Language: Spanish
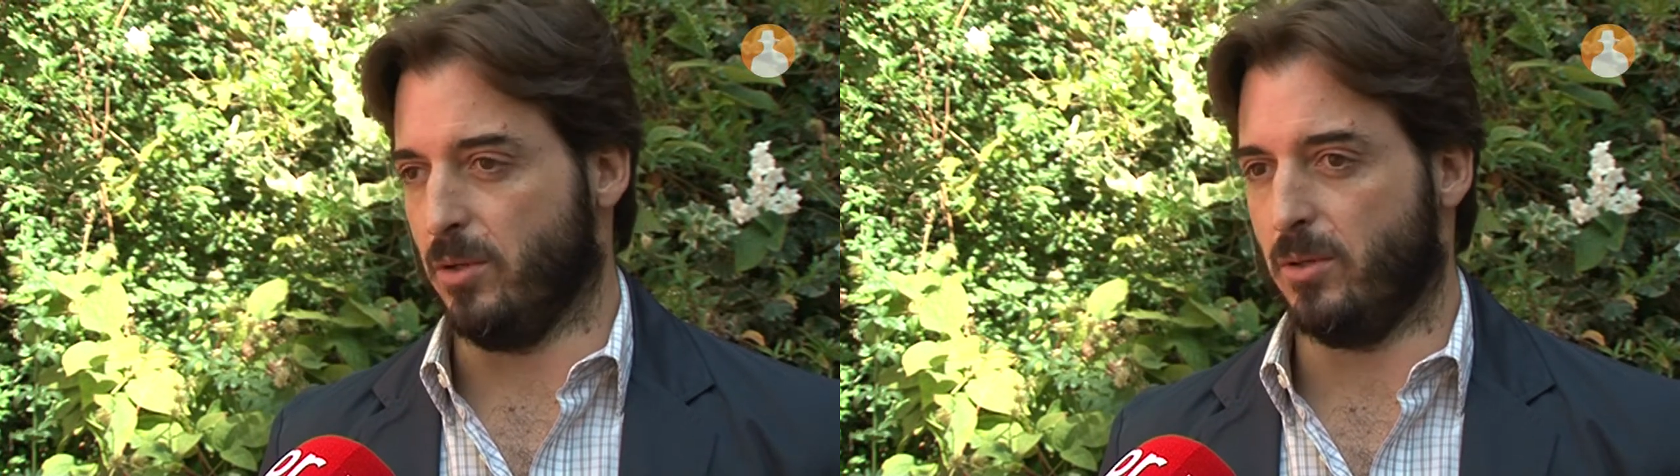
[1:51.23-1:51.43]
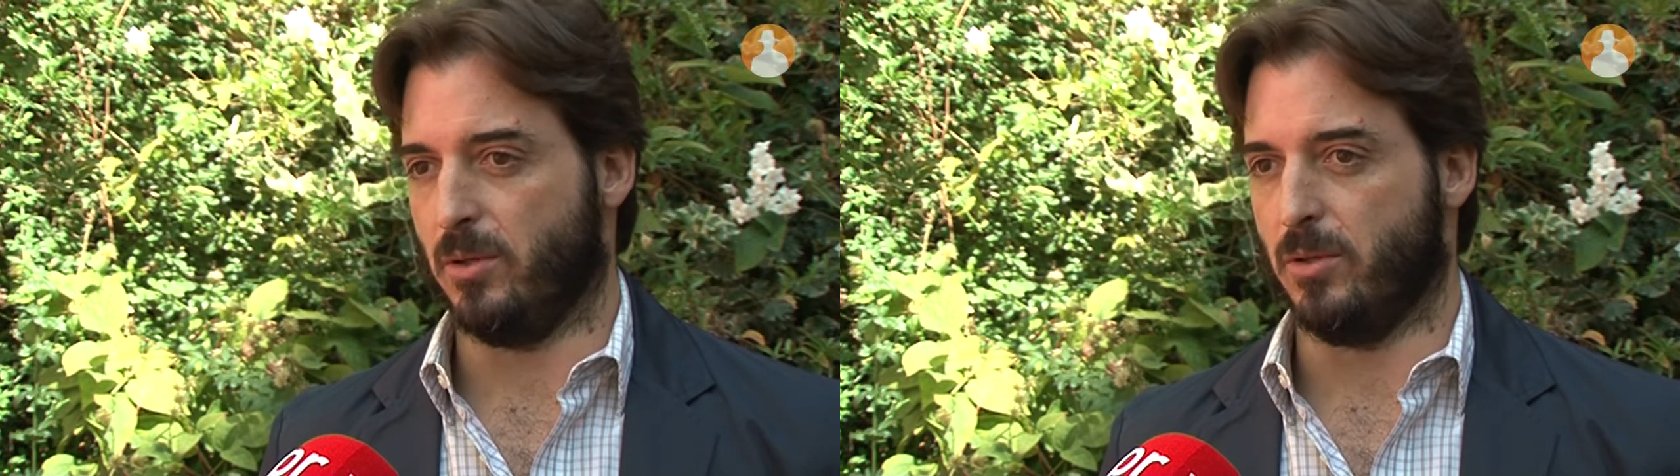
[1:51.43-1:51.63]

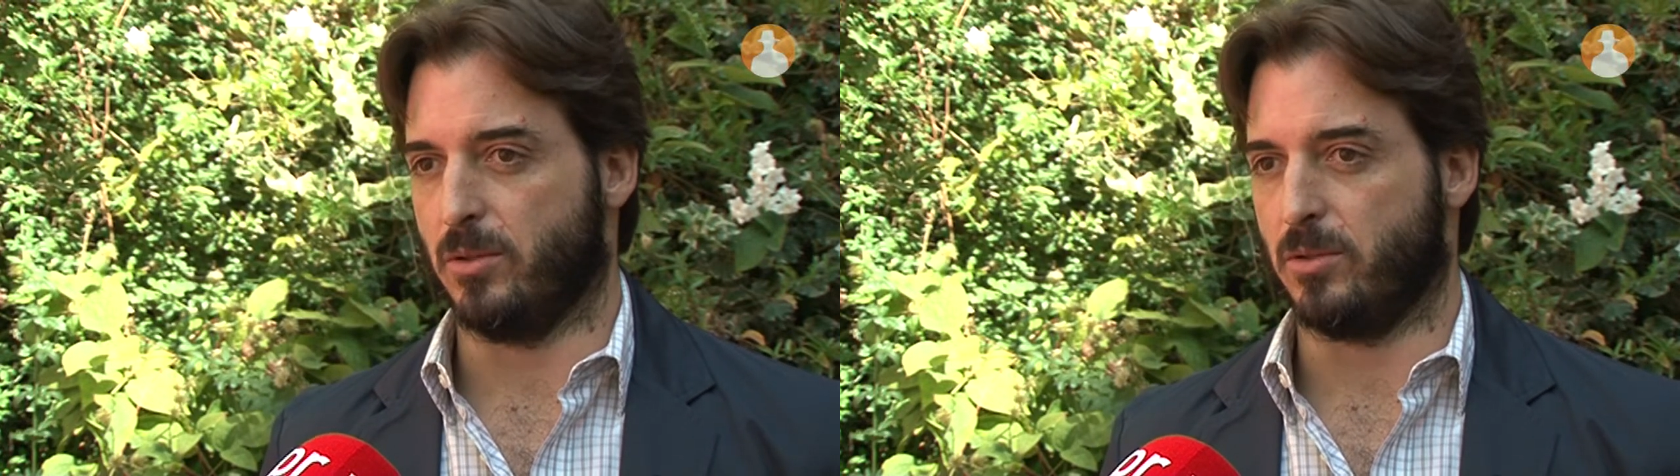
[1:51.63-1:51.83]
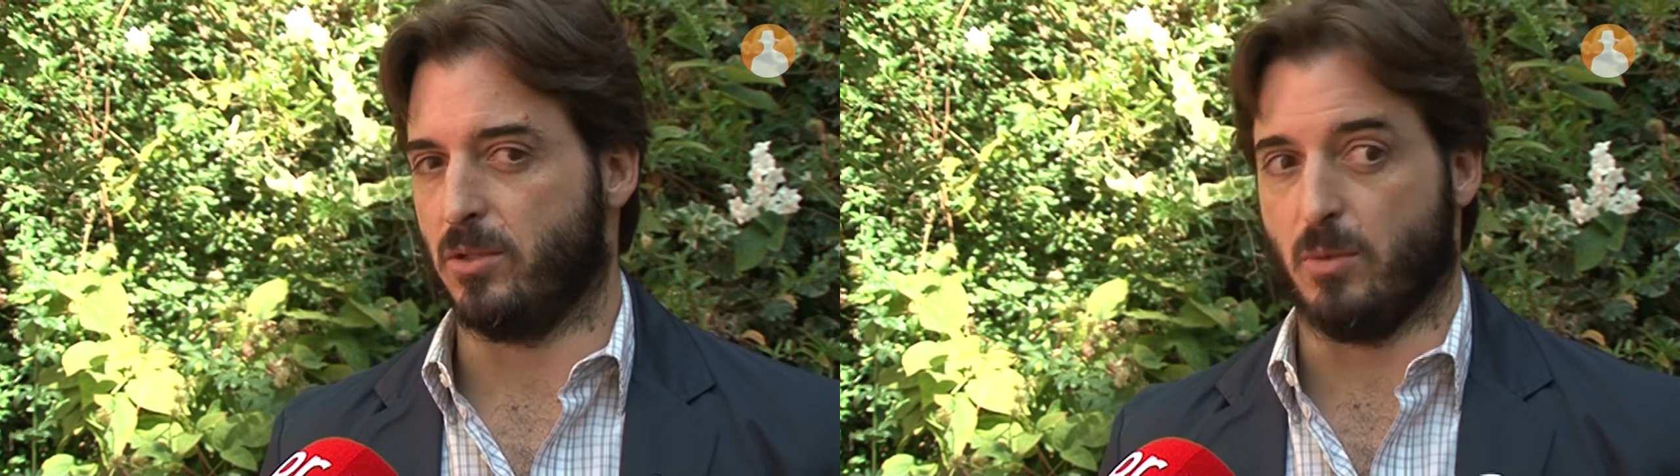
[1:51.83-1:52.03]
¿no?
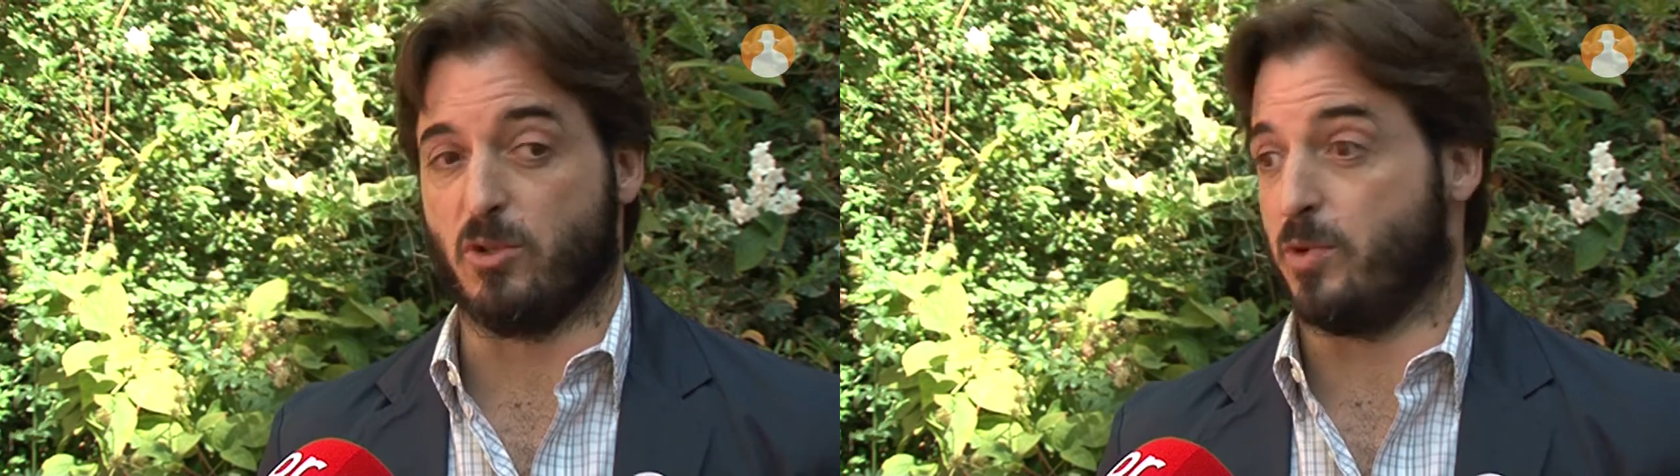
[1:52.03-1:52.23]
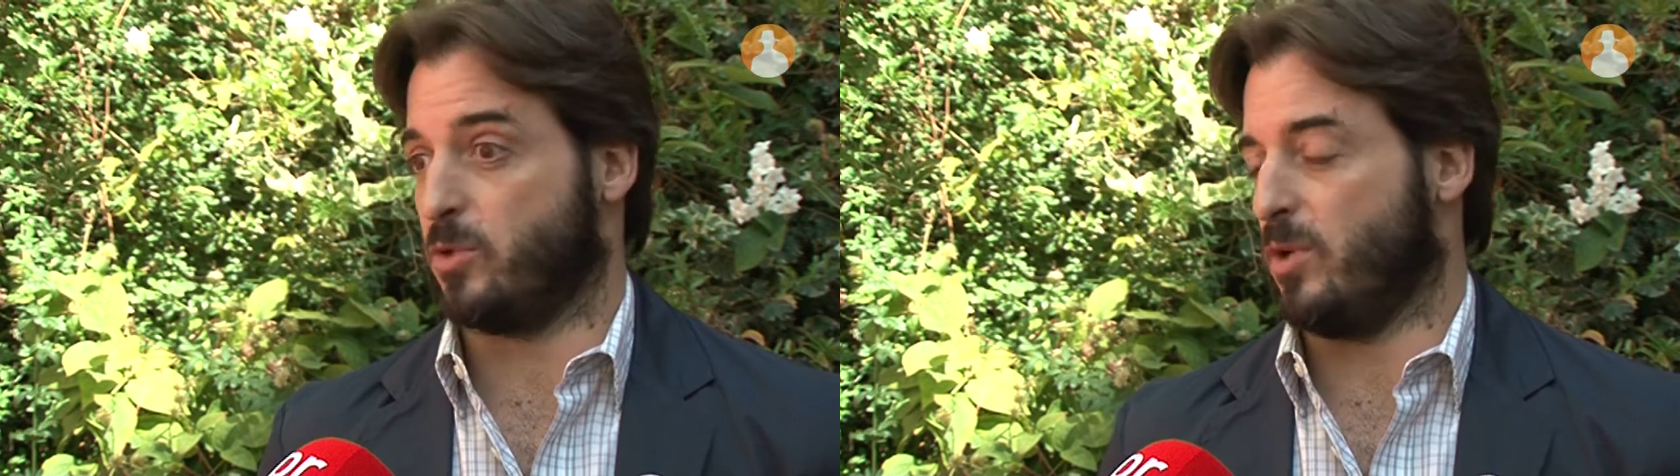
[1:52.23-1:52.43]
Nos, nos
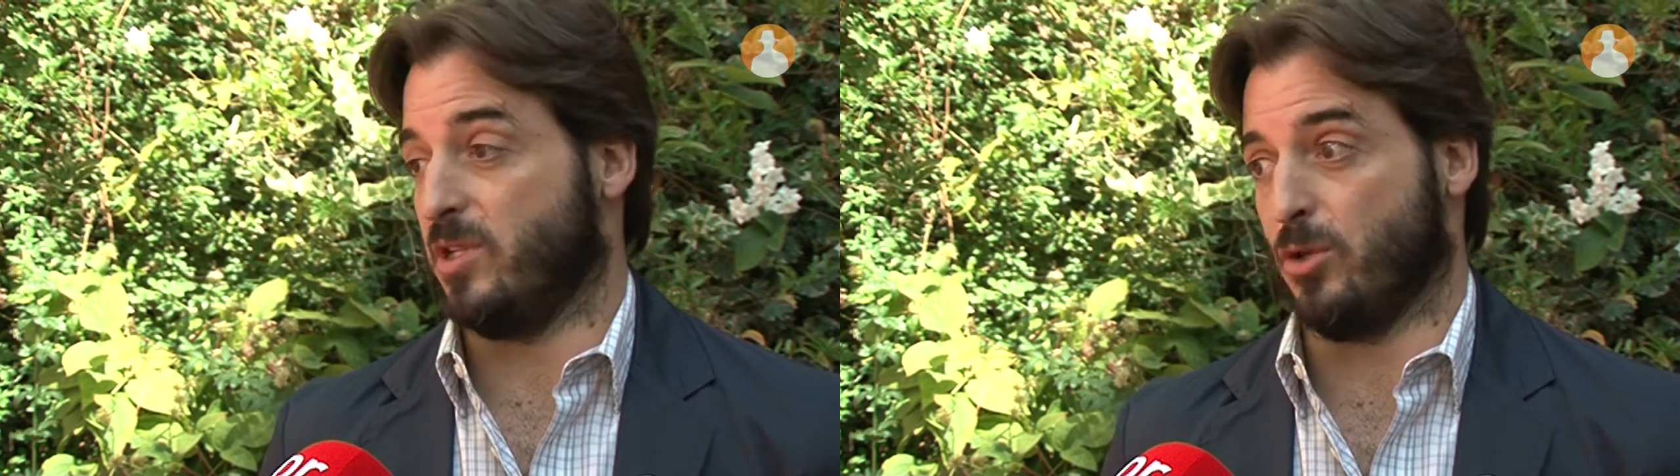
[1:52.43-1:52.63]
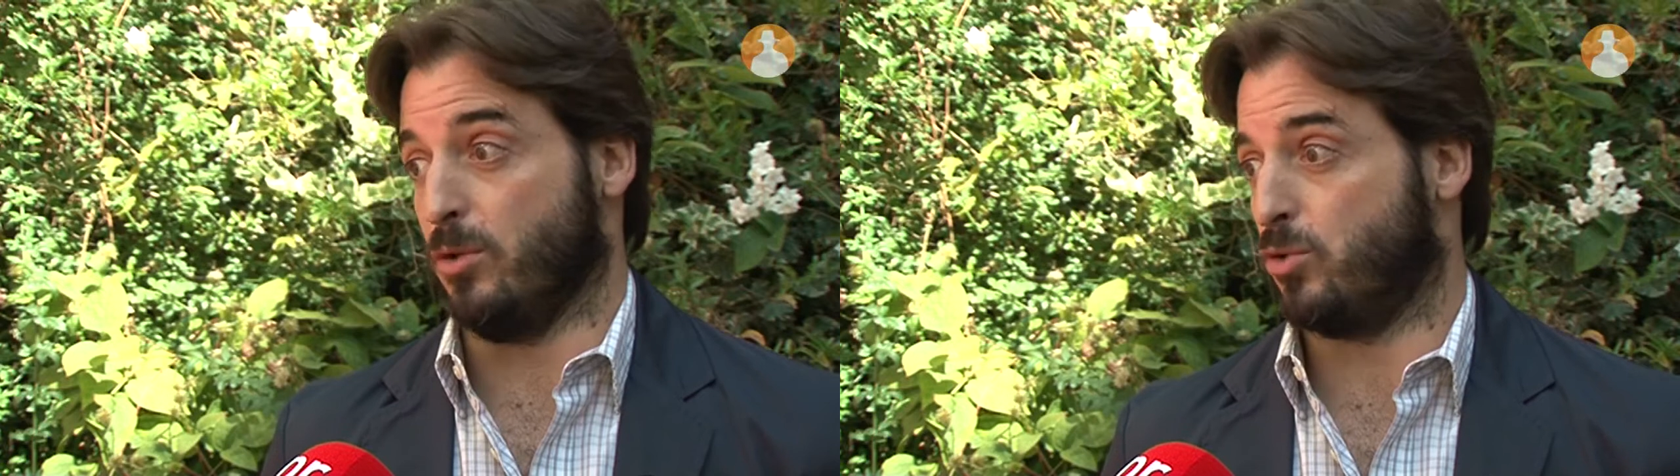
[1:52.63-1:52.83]
hemos puesto el
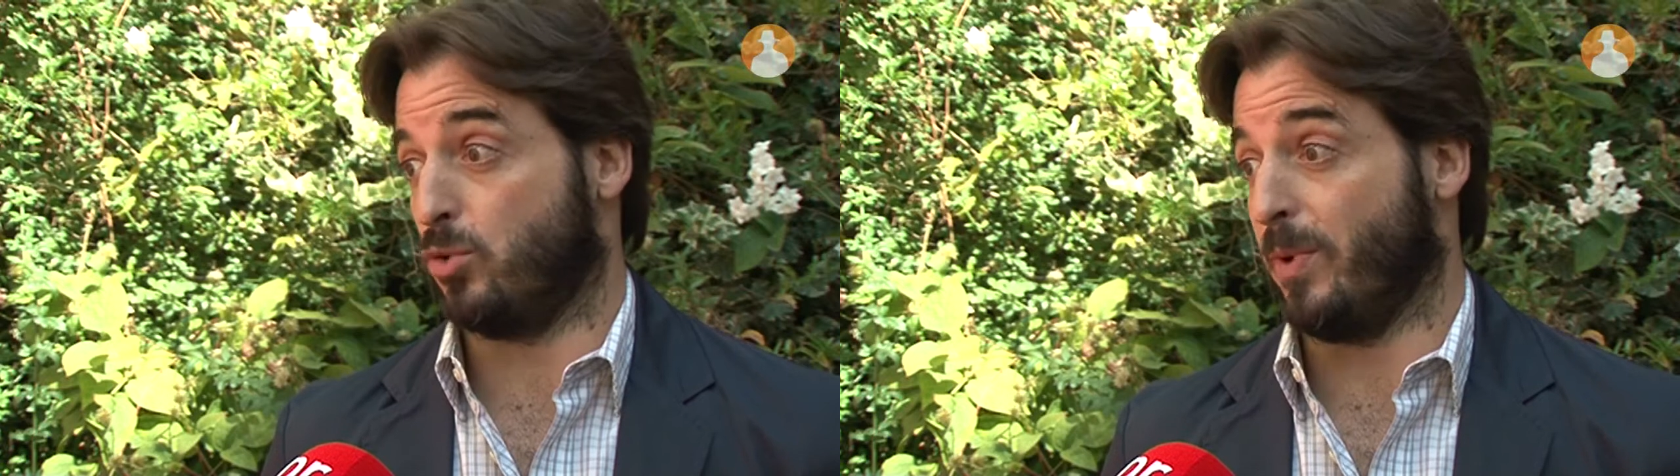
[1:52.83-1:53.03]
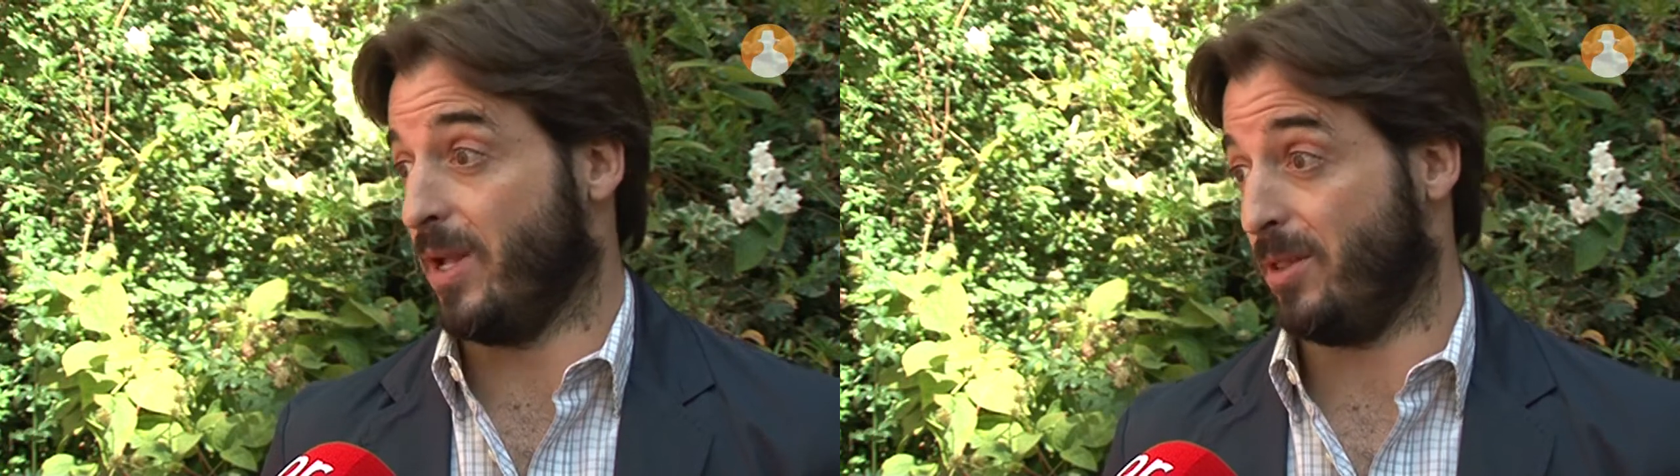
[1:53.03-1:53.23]
listón
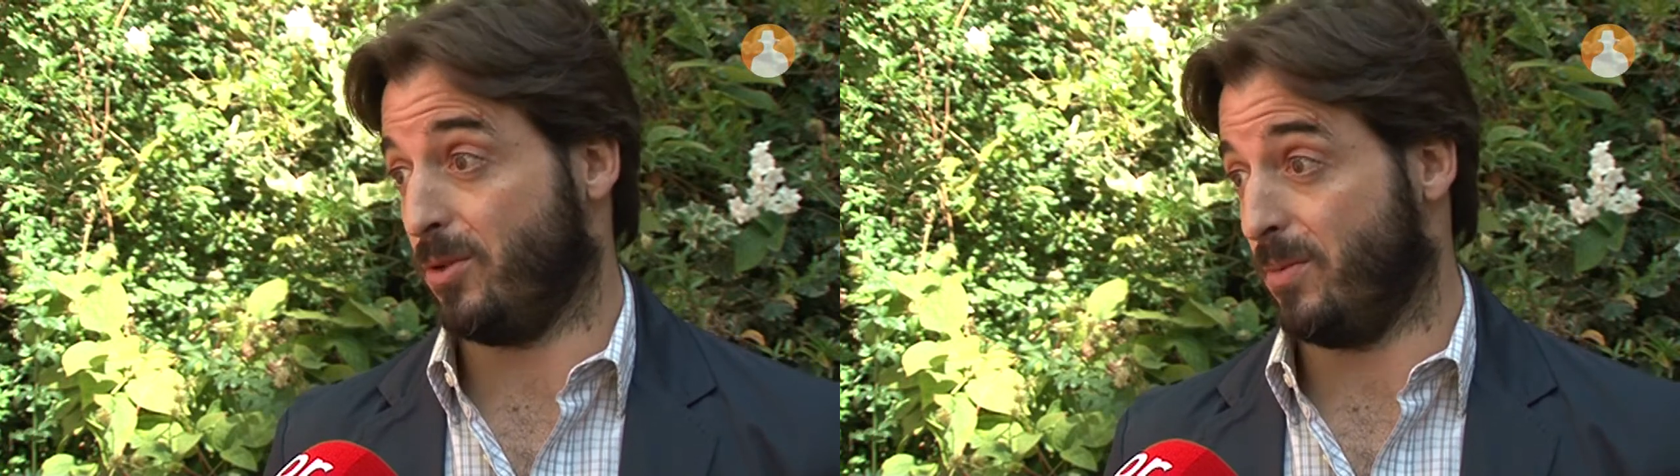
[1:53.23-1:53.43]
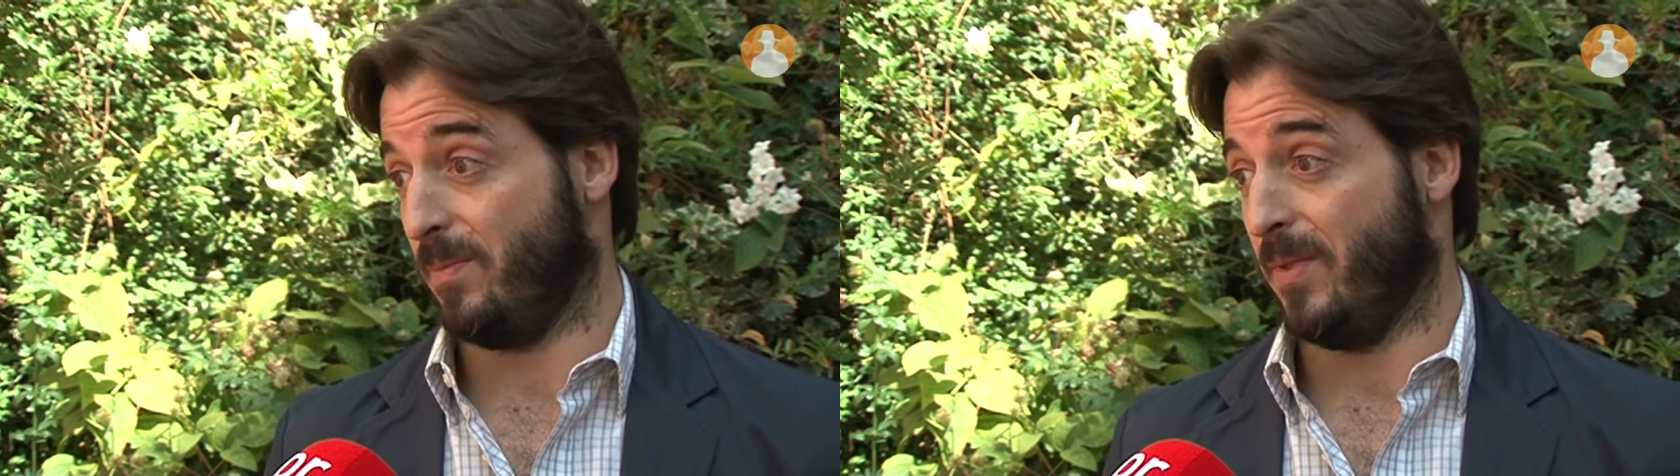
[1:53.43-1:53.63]
súper alto.